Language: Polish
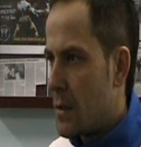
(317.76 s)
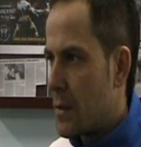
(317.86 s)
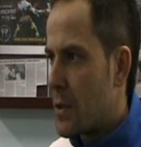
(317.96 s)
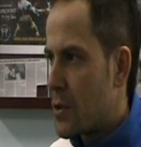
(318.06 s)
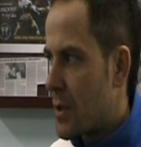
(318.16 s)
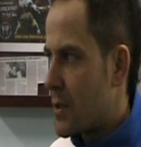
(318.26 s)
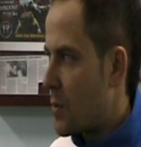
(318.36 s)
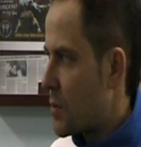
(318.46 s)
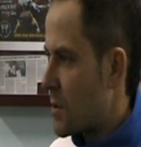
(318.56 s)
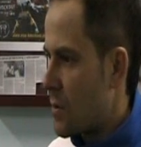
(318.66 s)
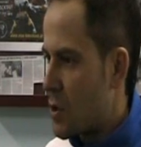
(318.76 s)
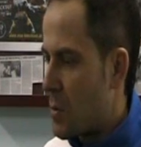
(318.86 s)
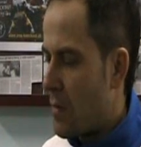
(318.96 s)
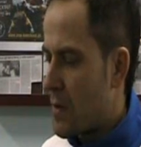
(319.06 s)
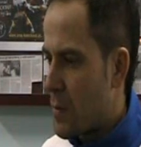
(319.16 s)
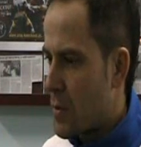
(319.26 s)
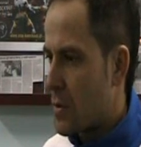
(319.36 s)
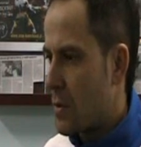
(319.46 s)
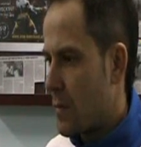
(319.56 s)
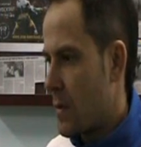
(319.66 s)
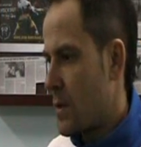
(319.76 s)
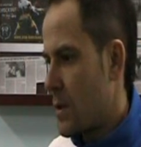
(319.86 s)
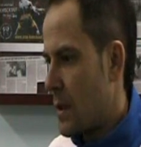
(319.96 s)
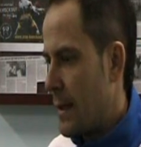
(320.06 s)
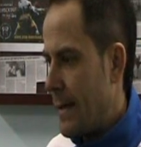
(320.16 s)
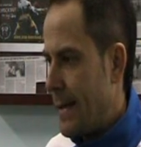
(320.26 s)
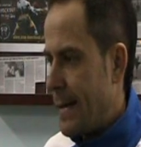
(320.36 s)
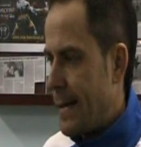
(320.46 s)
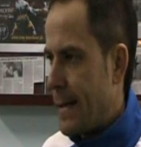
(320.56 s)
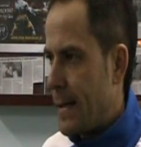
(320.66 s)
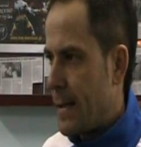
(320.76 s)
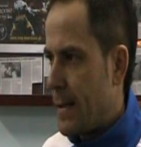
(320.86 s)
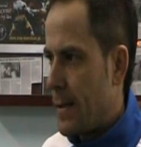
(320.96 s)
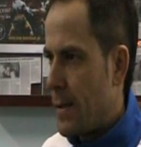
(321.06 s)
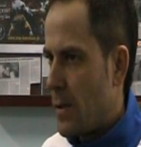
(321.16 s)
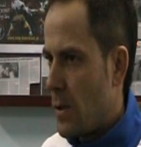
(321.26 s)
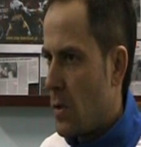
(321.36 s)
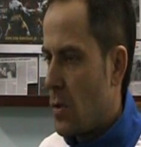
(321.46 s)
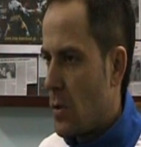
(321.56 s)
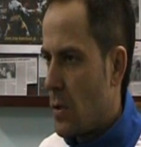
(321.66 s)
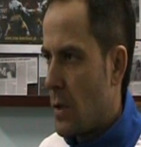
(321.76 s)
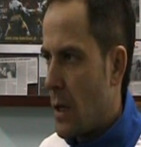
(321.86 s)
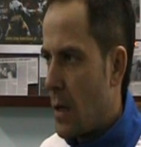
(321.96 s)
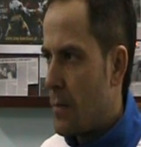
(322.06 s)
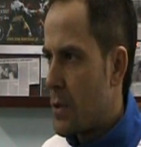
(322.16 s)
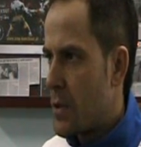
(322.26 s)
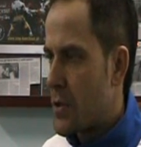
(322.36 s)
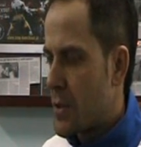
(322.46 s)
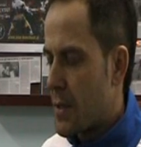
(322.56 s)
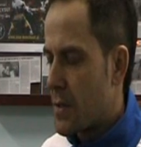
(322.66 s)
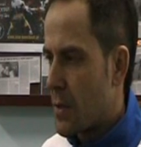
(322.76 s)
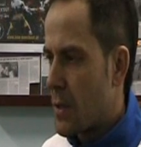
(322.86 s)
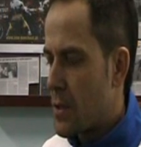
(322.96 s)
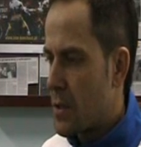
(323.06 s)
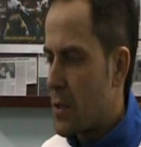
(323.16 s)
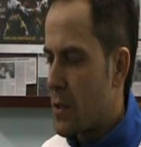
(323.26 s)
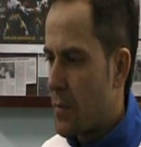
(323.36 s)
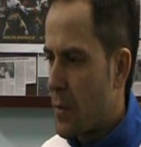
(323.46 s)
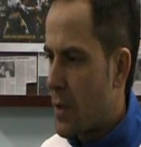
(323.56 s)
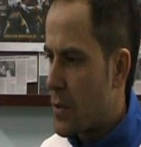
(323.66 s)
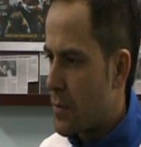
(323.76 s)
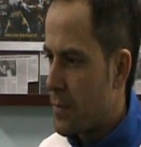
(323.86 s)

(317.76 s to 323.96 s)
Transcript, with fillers: ten czas dobrze skonsumować, spożytkować. E, a myślę, że sezon, a sezon, sezon pokaże.